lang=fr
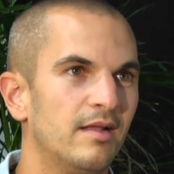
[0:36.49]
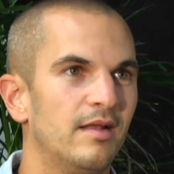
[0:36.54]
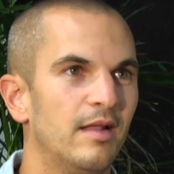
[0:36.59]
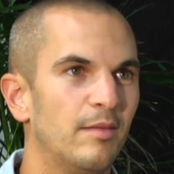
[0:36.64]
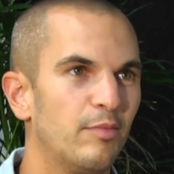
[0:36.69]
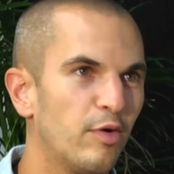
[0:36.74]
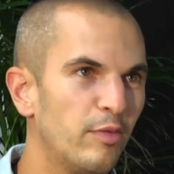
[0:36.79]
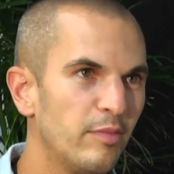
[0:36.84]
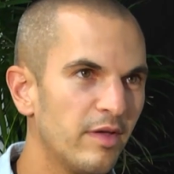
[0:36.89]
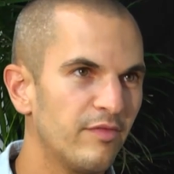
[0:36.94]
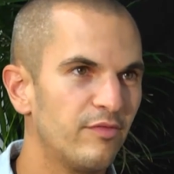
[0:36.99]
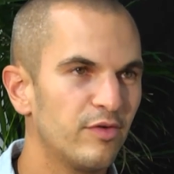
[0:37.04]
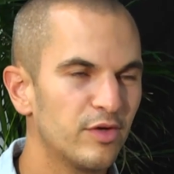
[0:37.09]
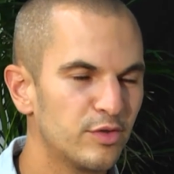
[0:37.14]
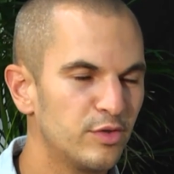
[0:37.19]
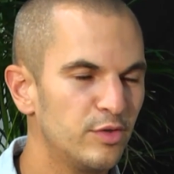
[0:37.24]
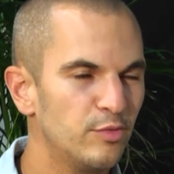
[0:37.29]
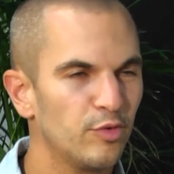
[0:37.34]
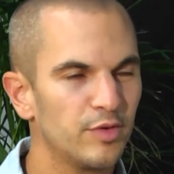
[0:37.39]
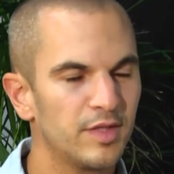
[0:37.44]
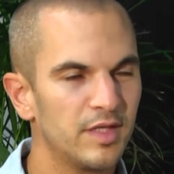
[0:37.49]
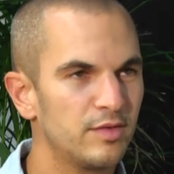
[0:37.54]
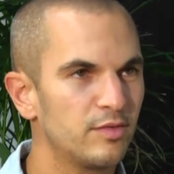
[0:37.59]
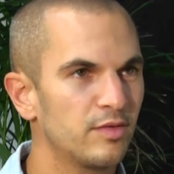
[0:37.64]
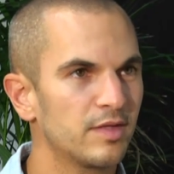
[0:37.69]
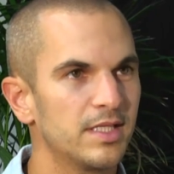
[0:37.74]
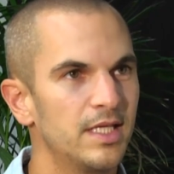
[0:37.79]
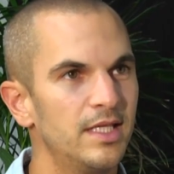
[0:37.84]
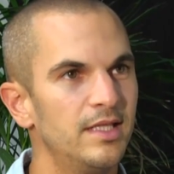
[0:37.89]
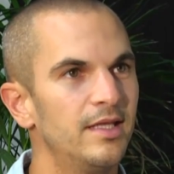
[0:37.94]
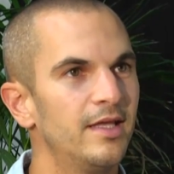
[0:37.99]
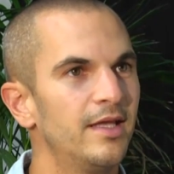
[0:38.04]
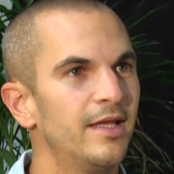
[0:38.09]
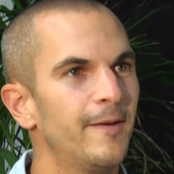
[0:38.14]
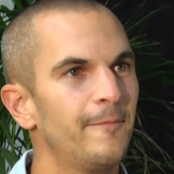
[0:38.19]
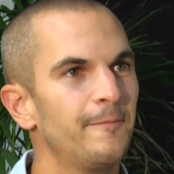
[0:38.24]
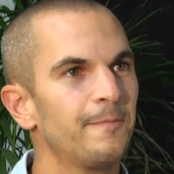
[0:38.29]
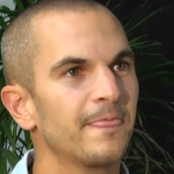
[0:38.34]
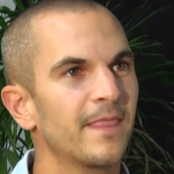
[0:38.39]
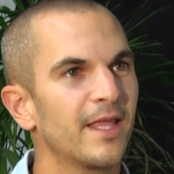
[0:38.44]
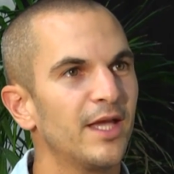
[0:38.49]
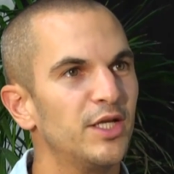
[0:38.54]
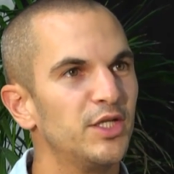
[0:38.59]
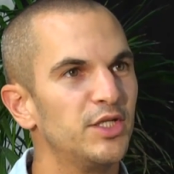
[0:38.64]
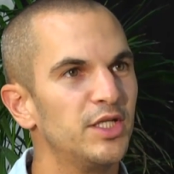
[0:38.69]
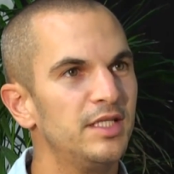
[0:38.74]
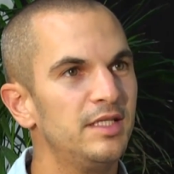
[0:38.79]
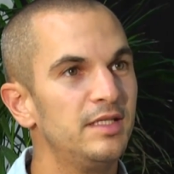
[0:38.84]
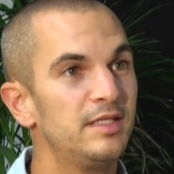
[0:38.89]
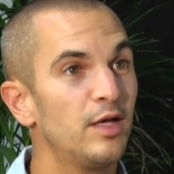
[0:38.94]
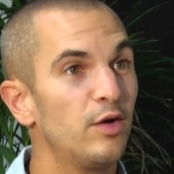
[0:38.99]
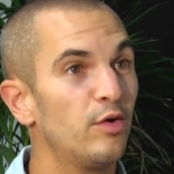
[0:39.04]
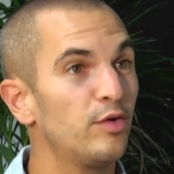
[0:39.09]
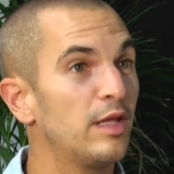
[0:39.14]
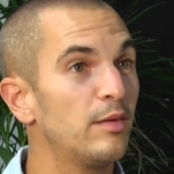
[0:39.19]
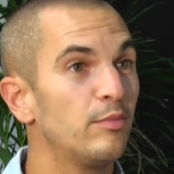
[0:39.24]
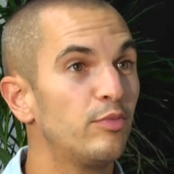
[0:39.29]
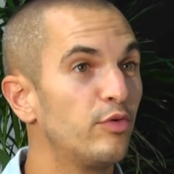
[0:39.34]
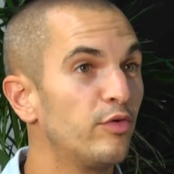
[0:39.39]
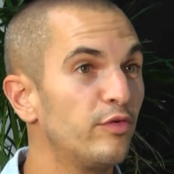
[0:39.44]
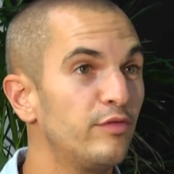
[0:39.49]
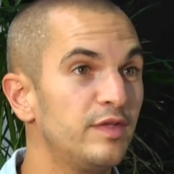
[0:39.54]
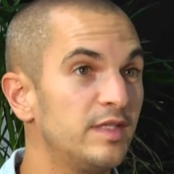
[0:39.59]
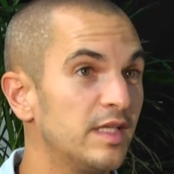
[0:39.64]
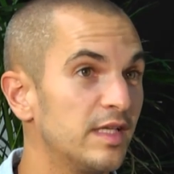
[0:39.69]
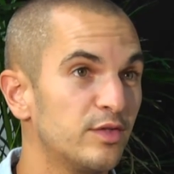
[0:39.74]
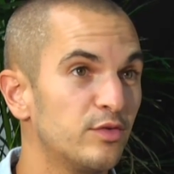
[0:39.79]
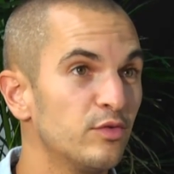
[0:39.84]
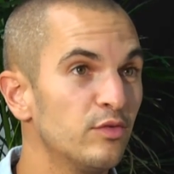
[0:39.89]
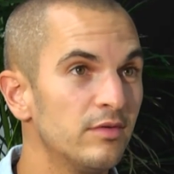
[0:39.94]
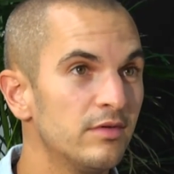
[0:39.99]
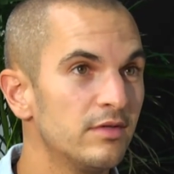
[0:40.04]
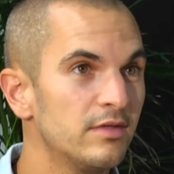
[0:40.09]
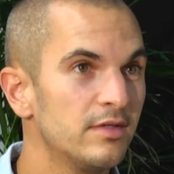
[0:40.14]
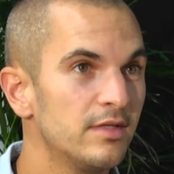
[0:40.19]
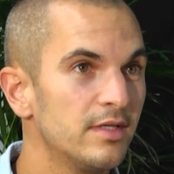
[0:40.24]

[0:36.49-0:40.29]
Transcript: la première fois que je suis monté sur scène, j'ai dit ça en improvisation.